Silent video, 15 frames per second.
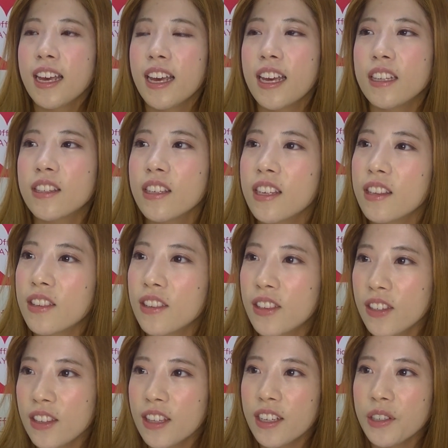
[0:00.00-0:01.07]
えー、突き
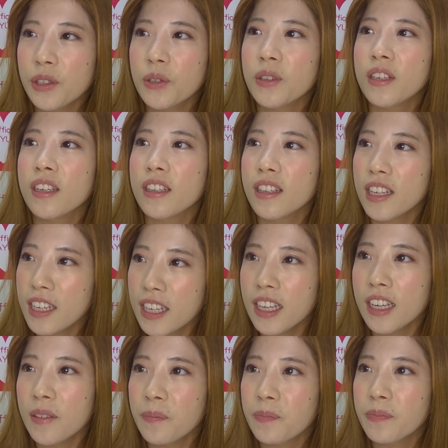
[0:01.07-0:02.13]
進んでる時
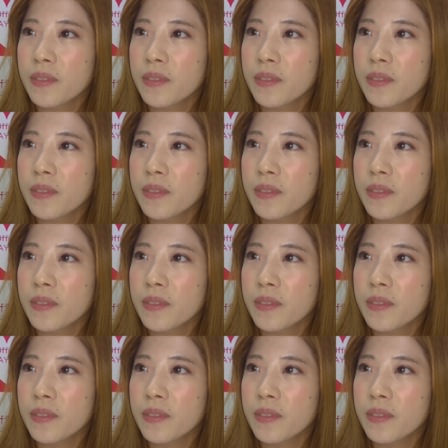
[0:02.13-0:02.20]
に